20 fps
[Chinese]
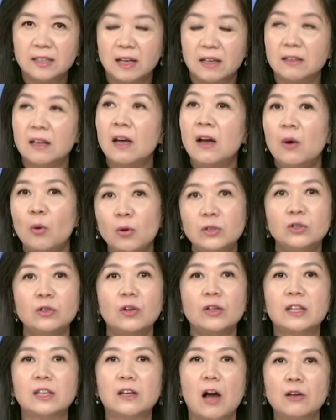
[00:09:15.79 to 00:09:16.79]
政，我觉
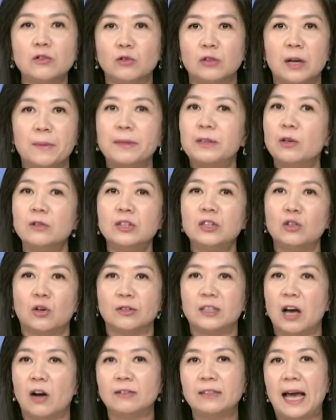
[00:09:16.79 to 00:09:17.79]
得对高雄人民都是
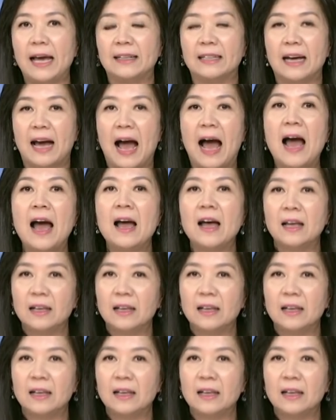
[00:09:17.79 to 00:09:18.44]
有交代的啊。